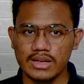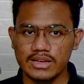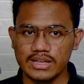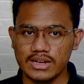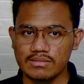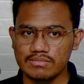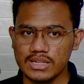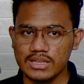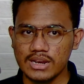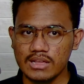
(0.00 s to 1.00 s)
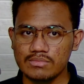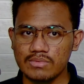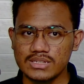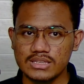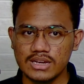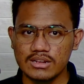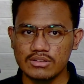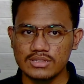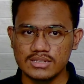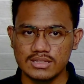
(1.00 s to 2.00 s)
Yang keempat adalah memastikan
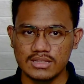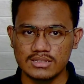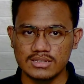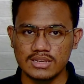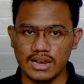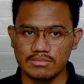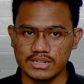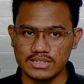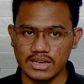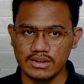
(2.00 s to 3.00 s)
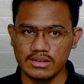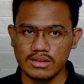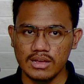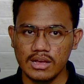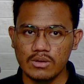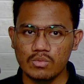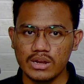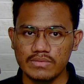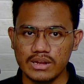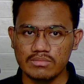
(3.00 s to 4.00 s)
konsistensi dalam desain.
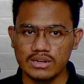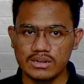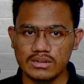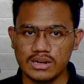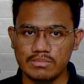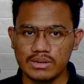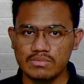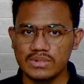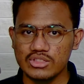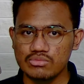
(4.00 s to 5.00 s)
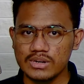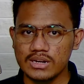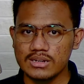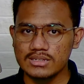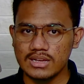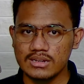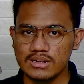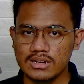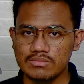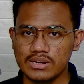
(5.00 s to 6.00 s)
Wireframe dapat membantu para desainer
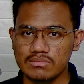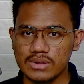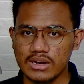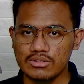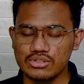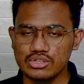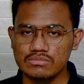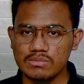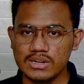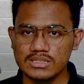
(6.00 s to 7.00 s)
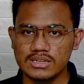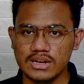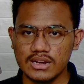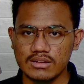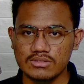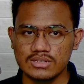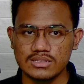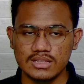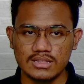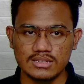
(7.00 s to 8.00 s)
dan pengembang untuk memastikan
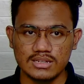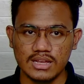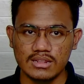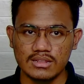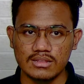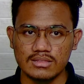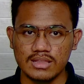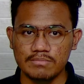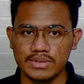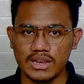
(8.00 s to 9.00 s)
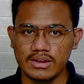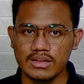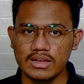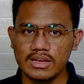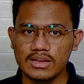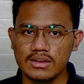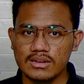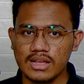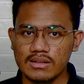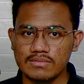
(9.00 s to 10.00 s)
konsistensi dan tampilan
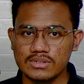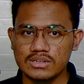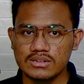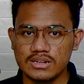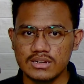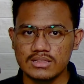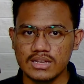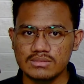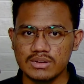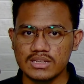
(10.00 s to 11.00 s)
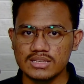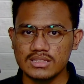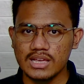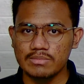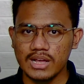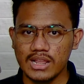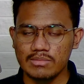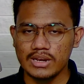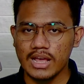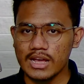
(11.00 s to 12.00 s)
dalam fungsionalitas pada setiap
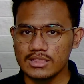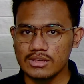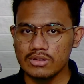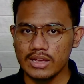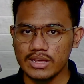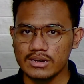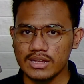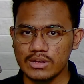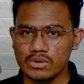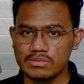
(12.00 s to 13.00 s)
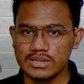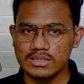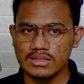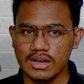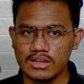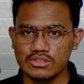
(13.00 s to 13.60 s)
halaman atau layar dari website atau